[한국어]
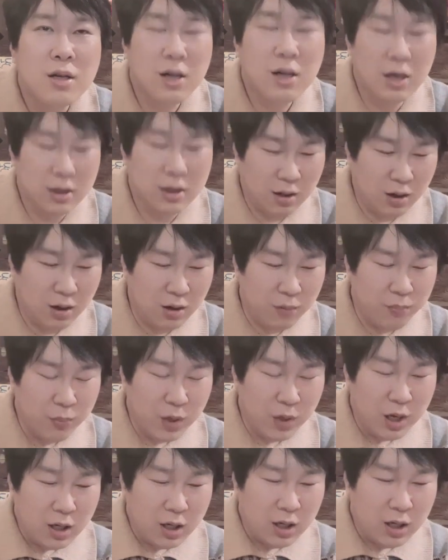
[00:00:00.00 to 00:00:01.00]
그래서
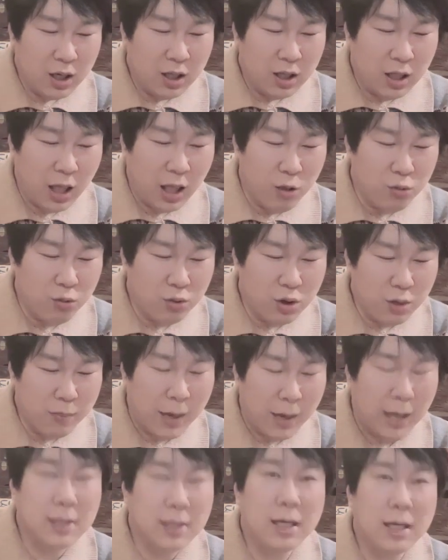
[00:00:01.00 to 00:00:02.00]
이 대운을
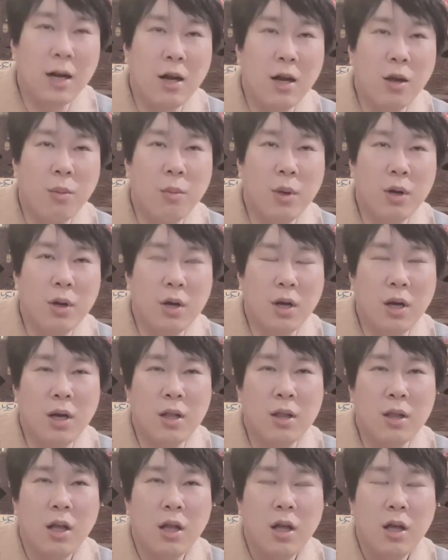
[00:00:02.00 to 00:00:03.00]

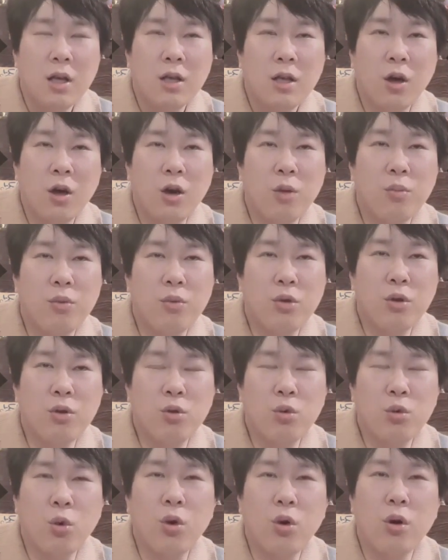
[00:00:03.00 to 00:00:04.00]
맞이하려면은
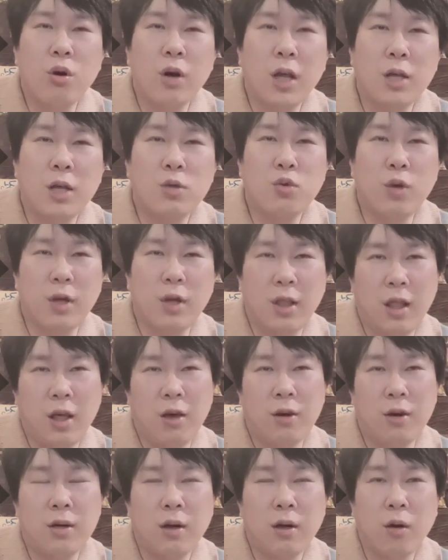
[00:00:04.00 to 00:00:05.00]
여러분들도 노력을 해줘야
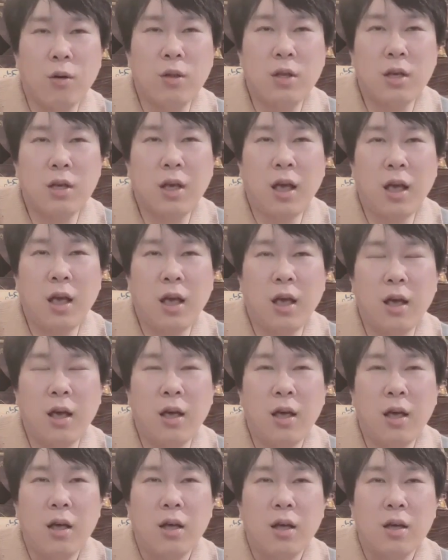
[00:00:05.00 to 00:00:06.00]
돼요.
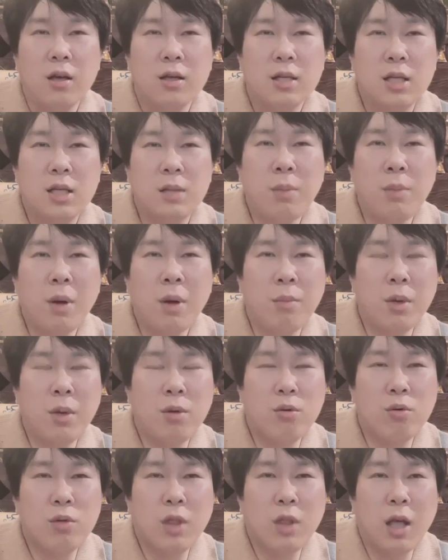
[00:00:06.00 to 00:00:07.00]
어떻게 10만
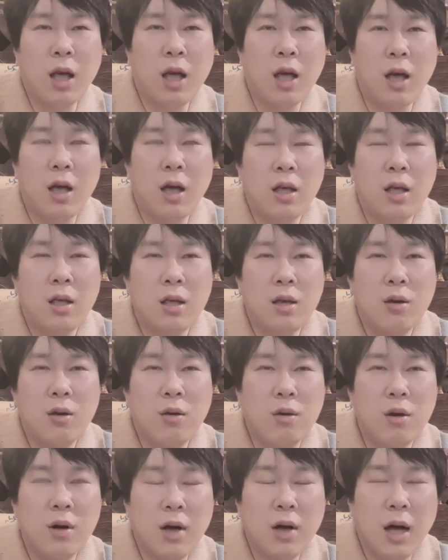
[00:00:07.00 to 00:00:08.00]
믿고 다
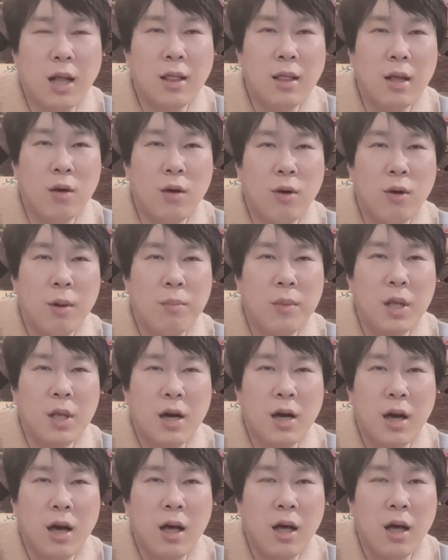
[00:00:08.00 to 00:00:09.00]
이거를 간다고
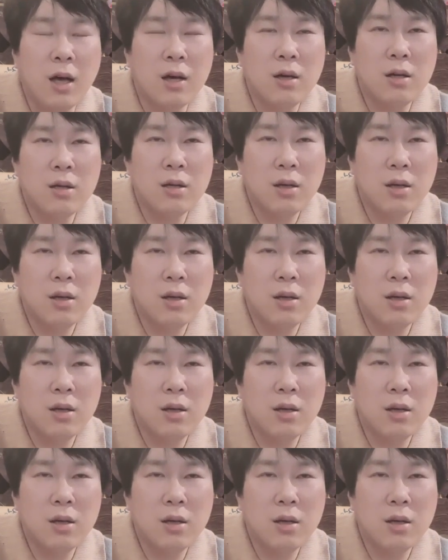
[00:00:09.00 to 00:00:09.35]
합니까?